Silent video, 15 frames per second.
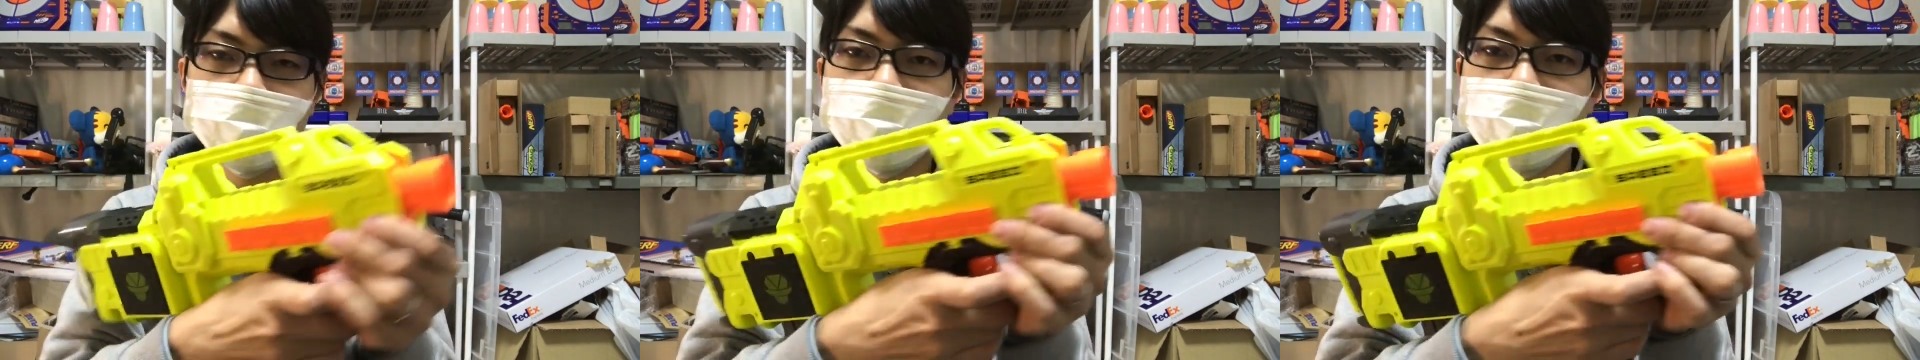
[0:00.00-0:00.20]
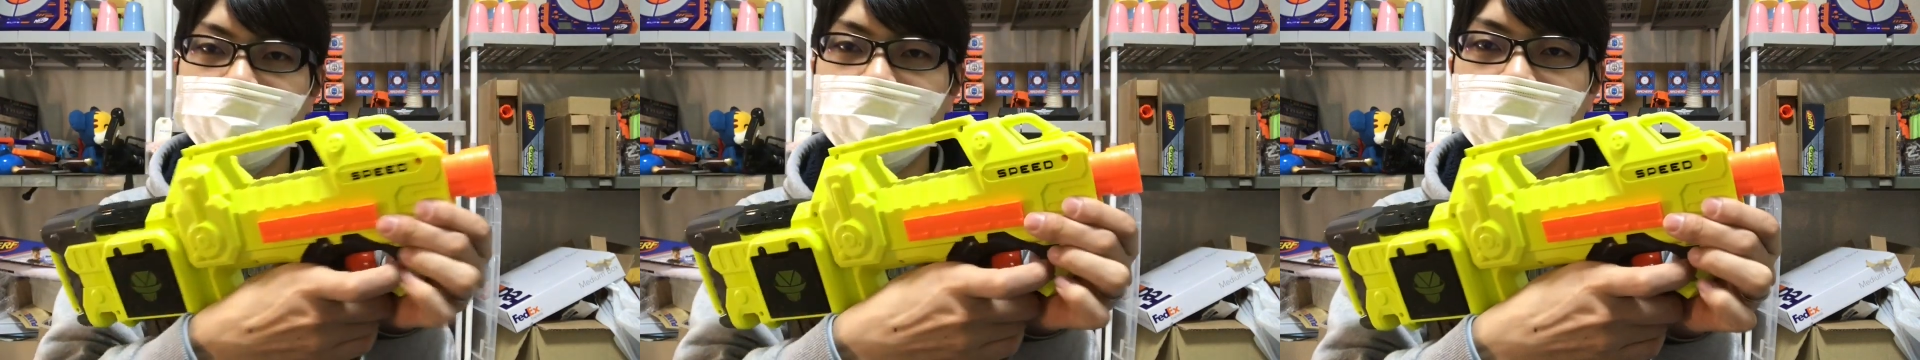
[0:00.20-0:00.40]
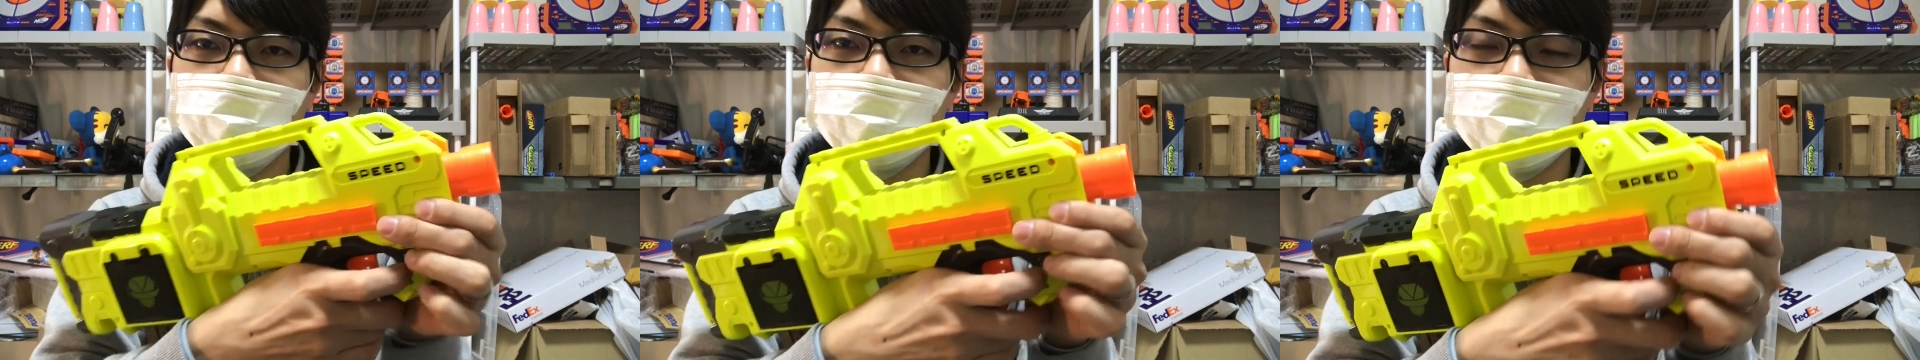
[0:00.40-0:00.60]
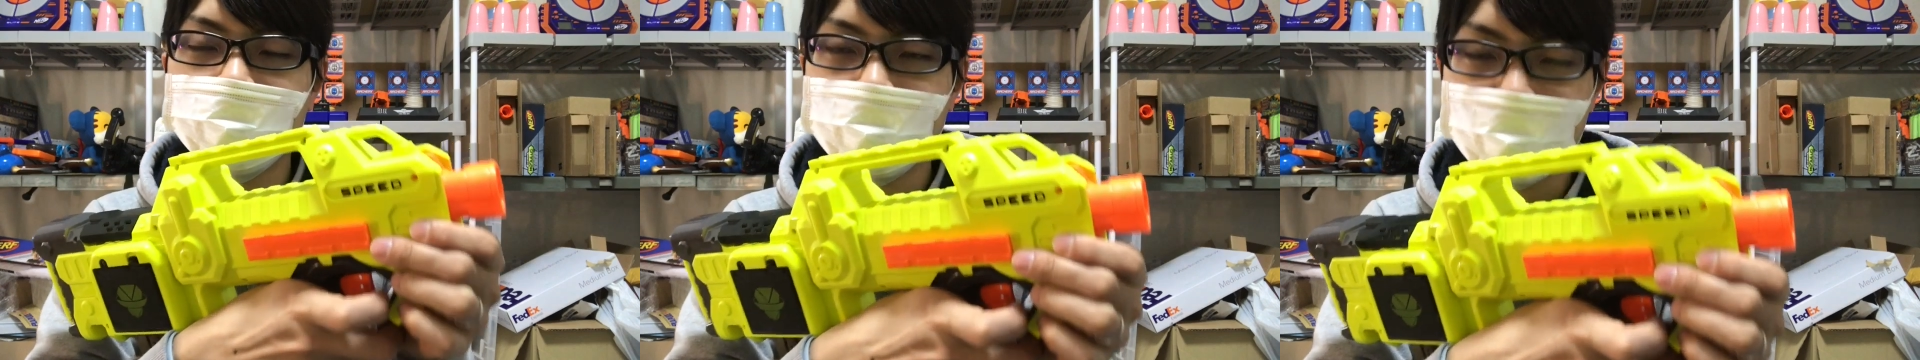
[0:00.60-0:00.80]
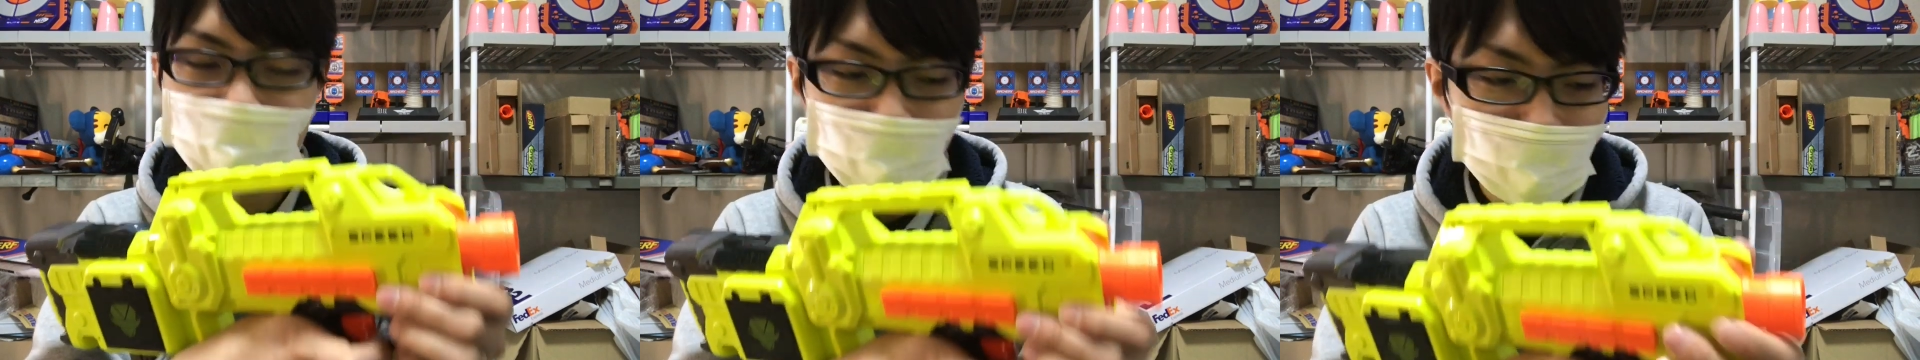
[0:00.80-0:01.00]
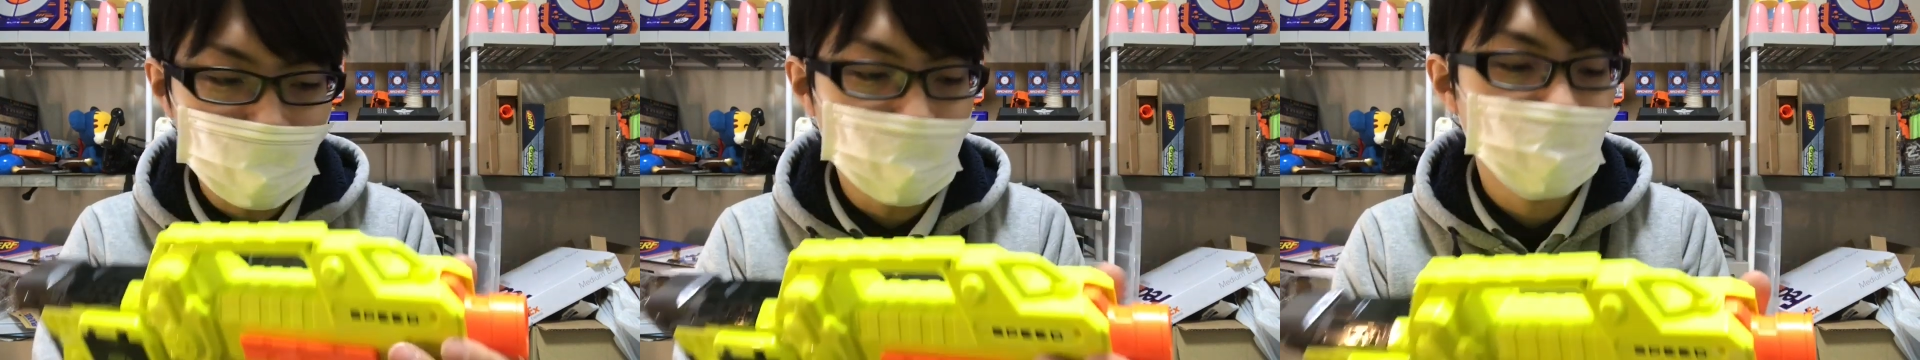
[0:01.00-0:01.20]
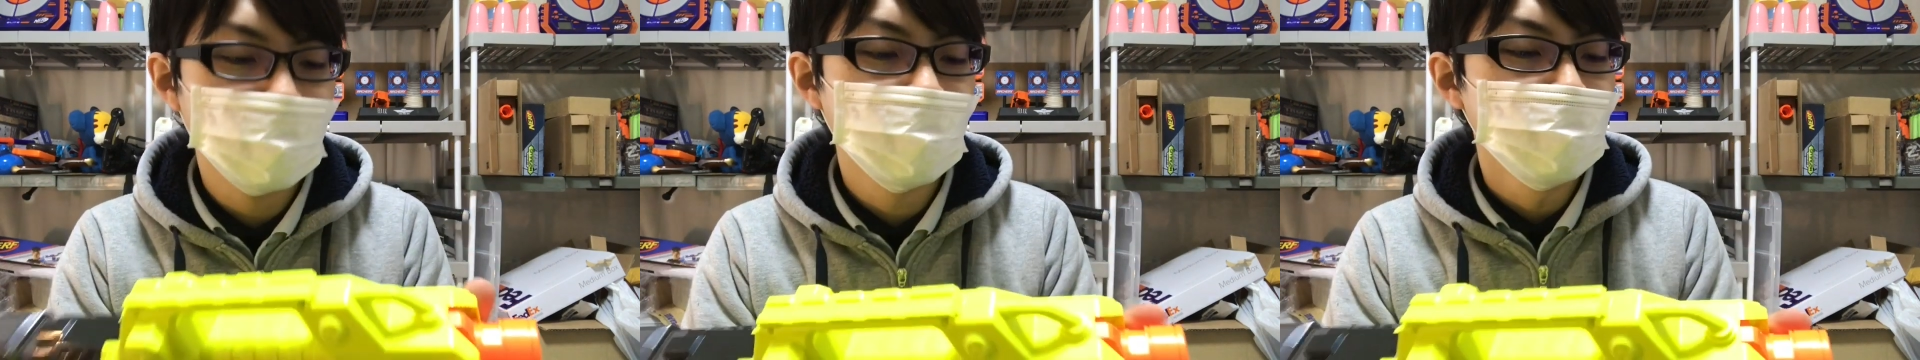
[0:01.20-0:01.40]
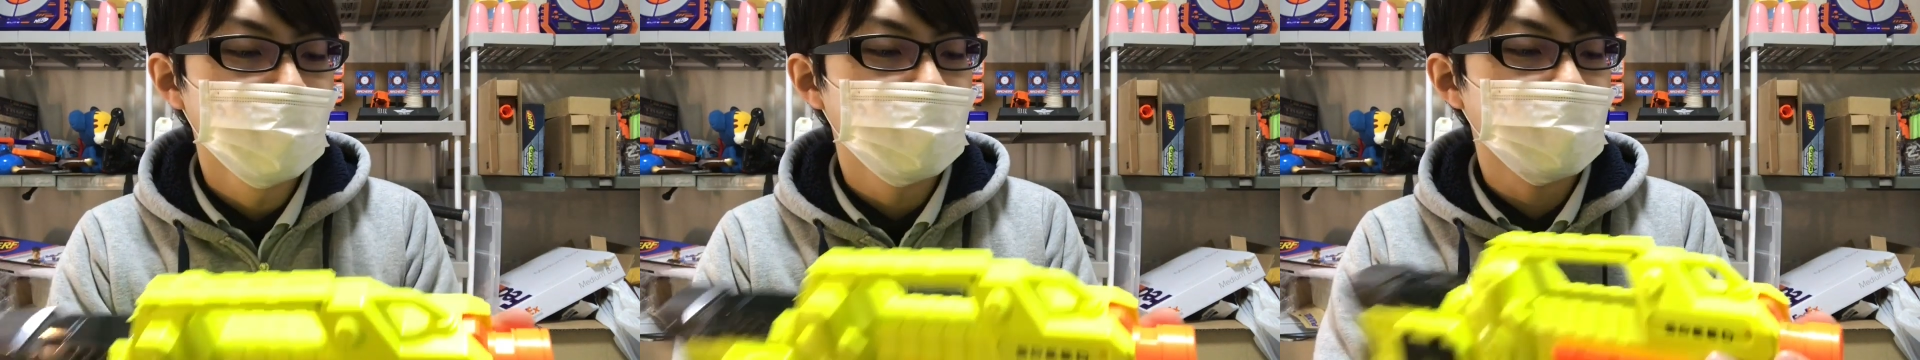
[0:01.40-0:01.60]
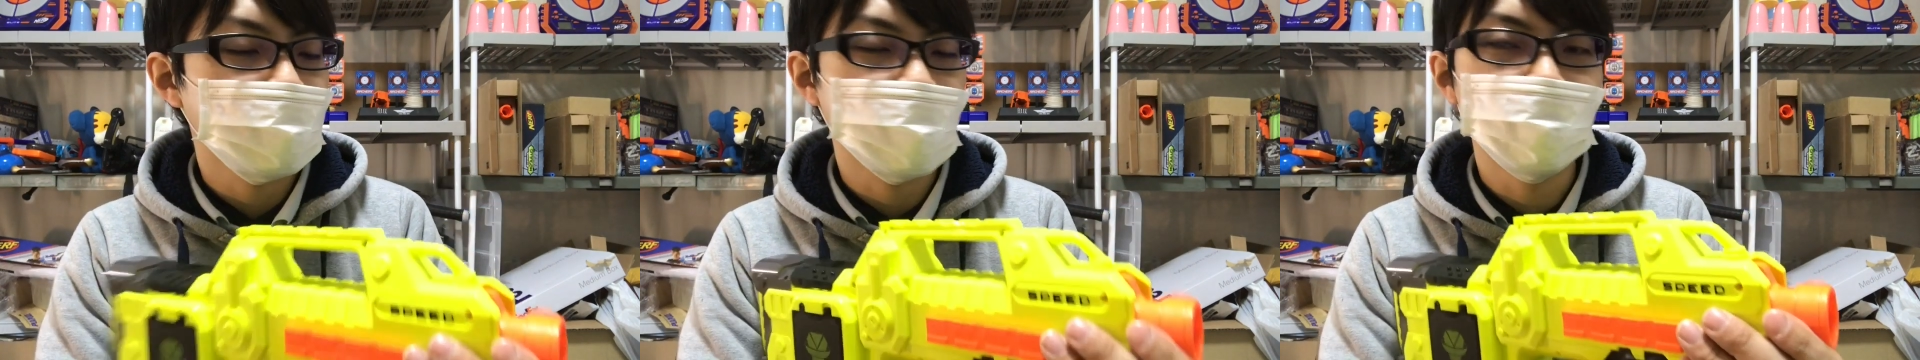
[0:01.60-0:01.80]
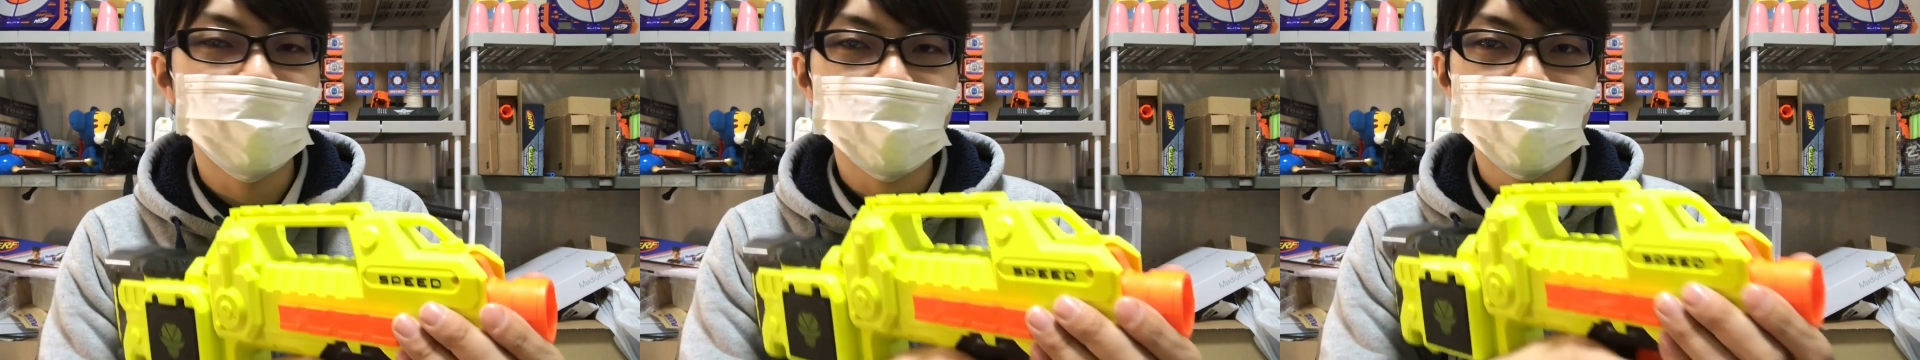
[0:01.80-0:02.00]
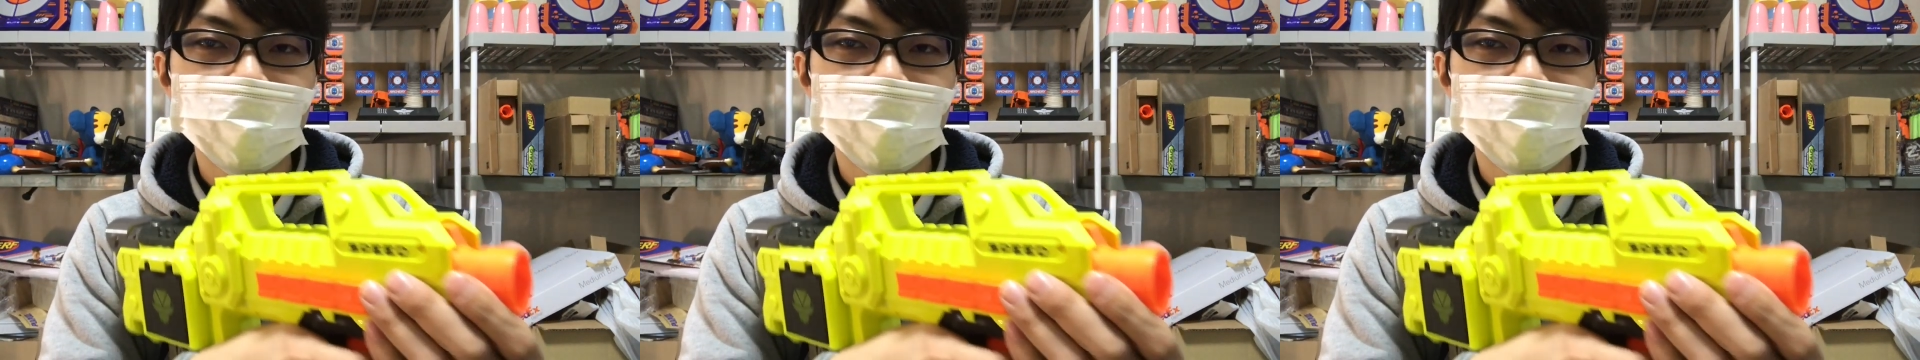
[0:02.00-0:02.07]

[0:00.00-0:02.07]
トリガーを引くと弾